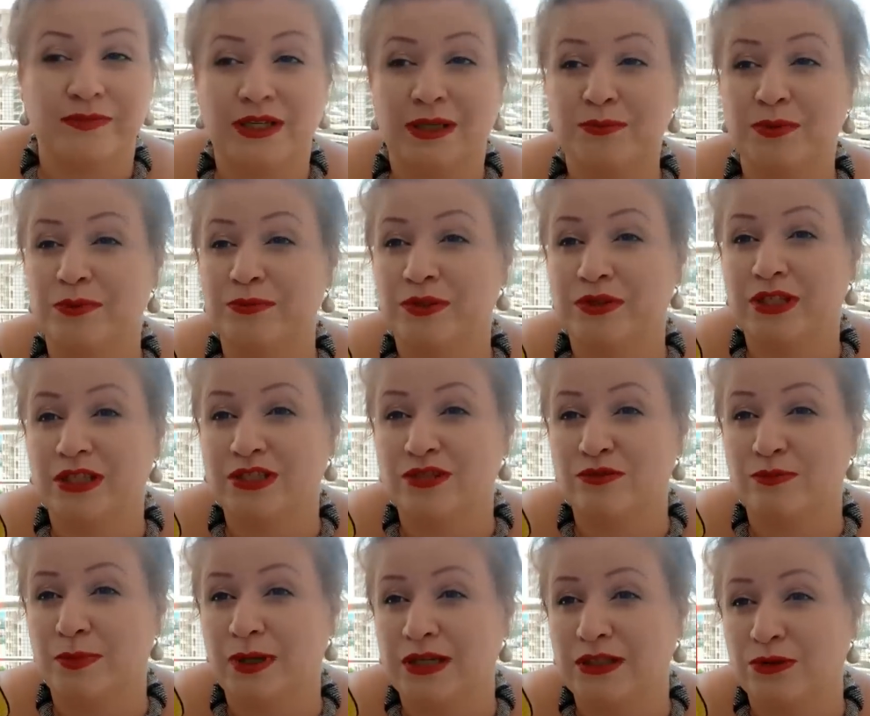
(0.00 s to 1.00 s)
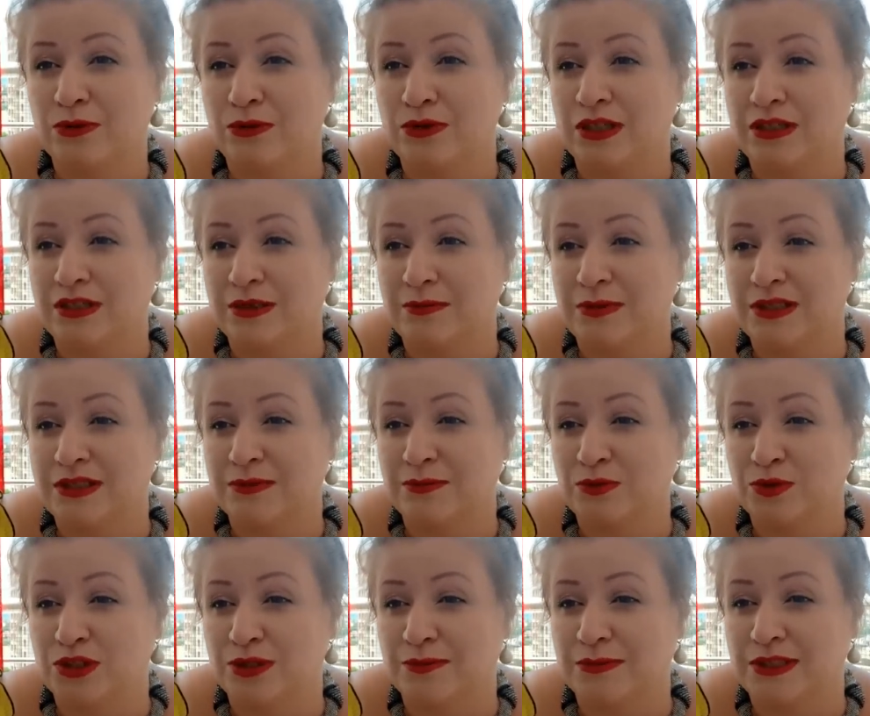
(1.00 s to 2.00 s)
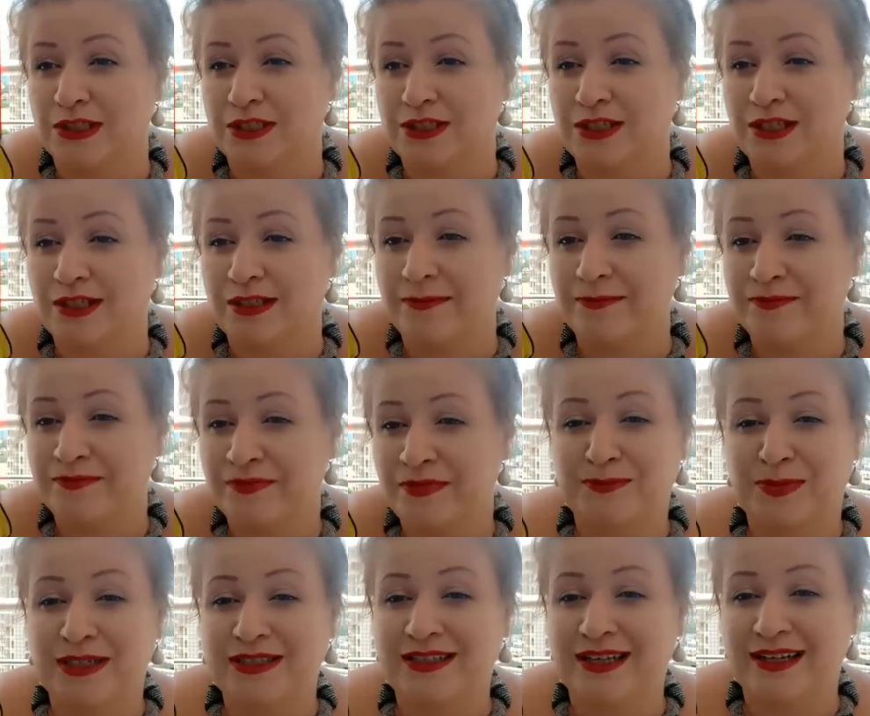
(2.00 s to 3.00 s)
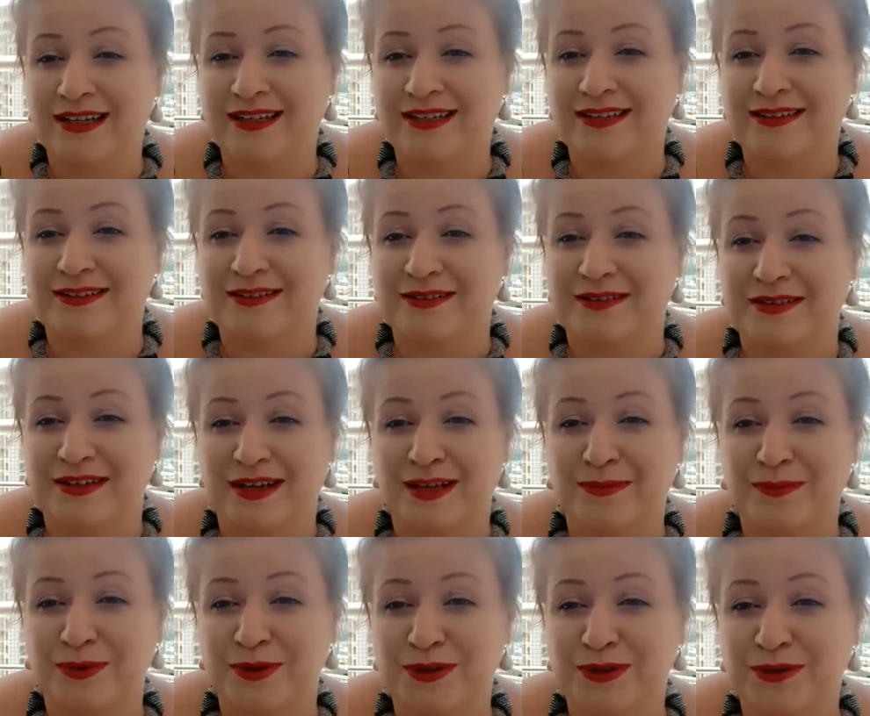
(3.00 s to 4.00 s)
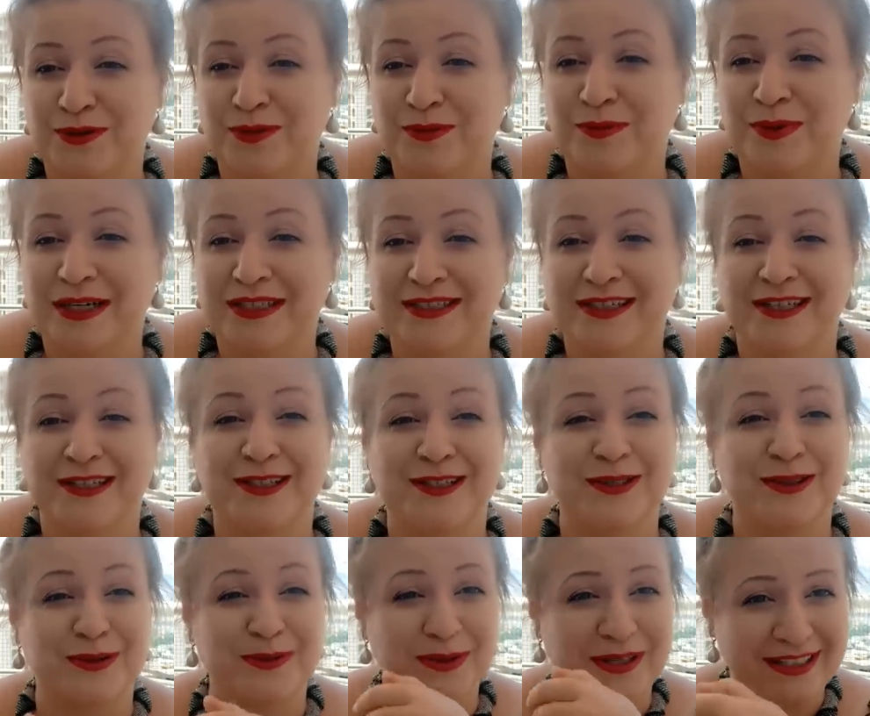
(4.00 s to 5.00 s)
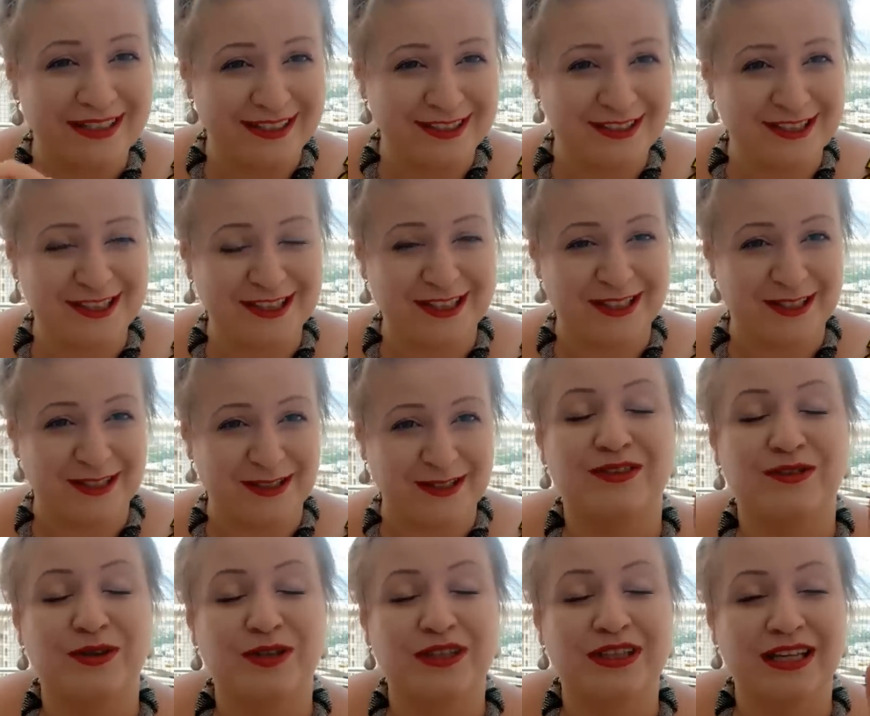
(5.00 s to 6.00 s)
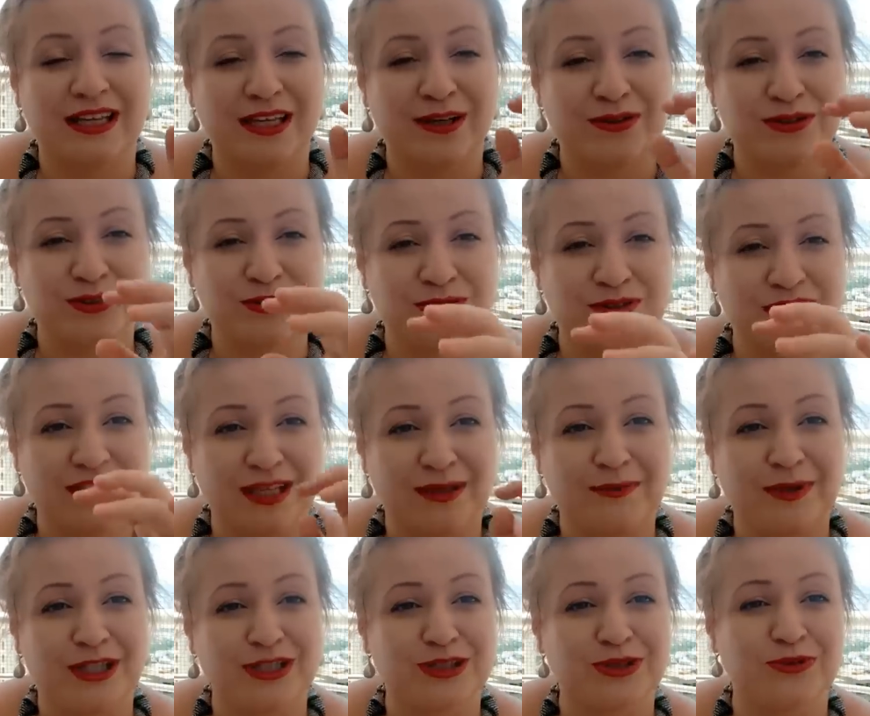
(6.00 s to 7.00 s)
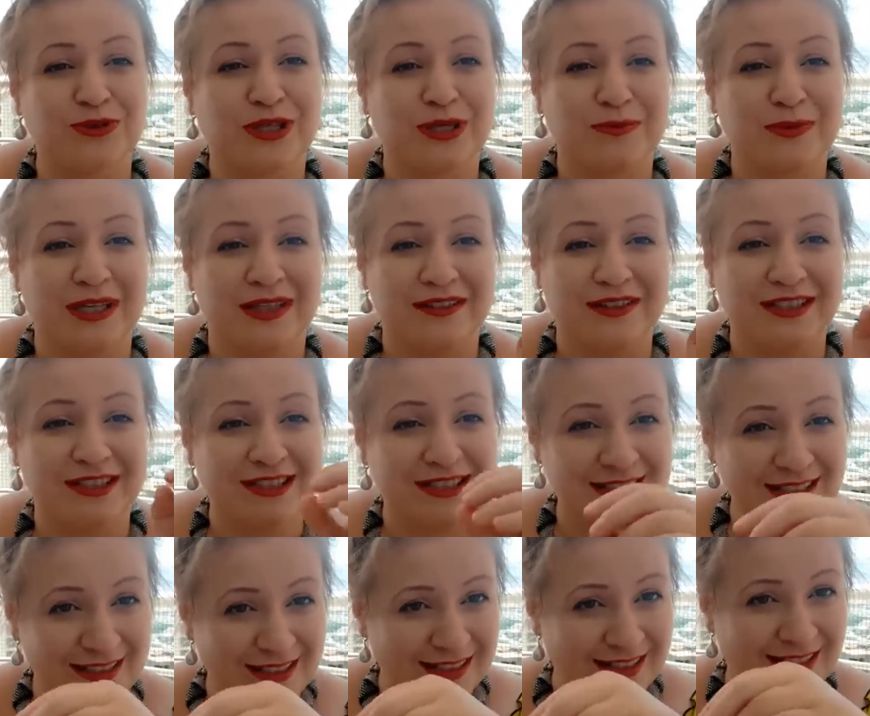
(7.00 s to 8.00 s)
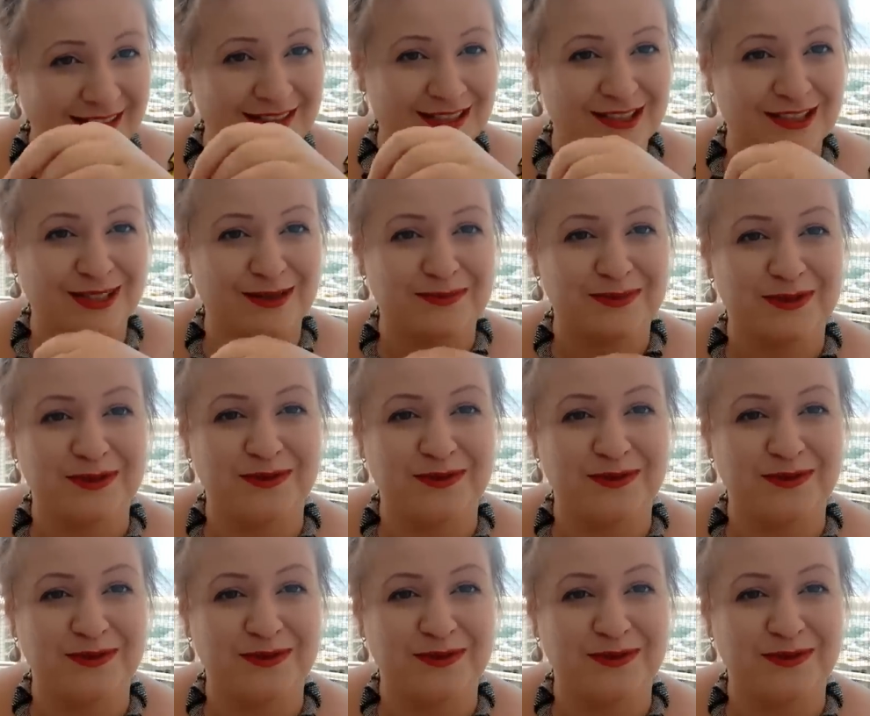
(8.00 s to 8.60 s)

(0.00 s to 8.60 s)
Я помню, даже в банк куда-то мы с мужем зашли, подали работнику банка не только чай, но и тарелочку с тремя штуками алычи и рядышком